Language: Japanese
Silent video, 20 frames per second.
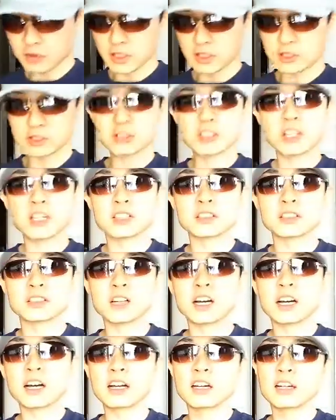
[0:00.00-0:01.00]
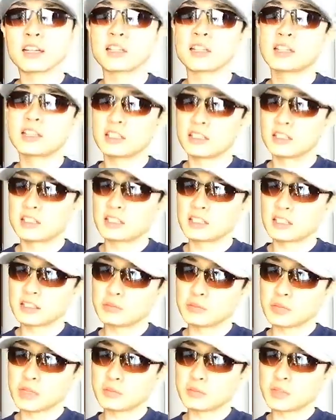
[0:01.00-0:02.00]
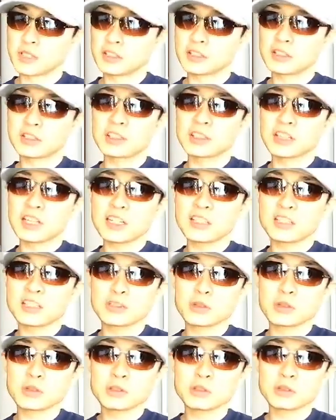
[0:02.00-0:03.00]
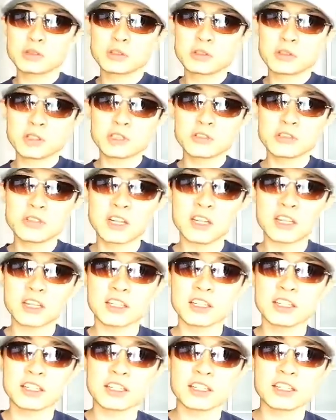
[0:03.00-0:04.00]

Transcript: の L サイズが、まあ、ぴったしというよりは、